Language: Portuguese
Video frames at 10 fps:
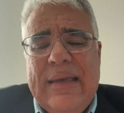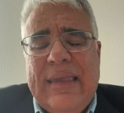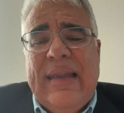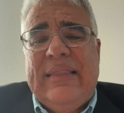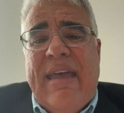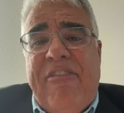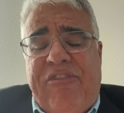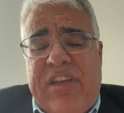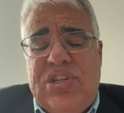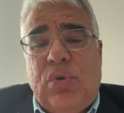que ele
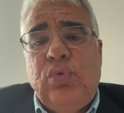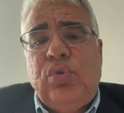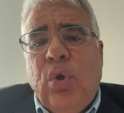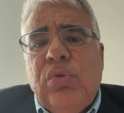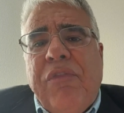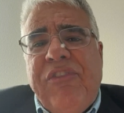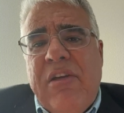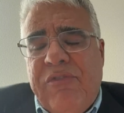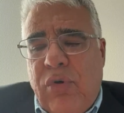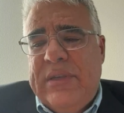defende com todo
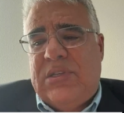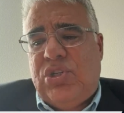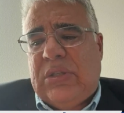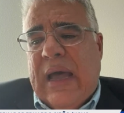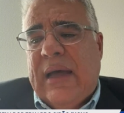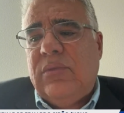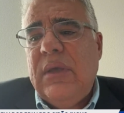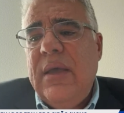fervor esse Estado,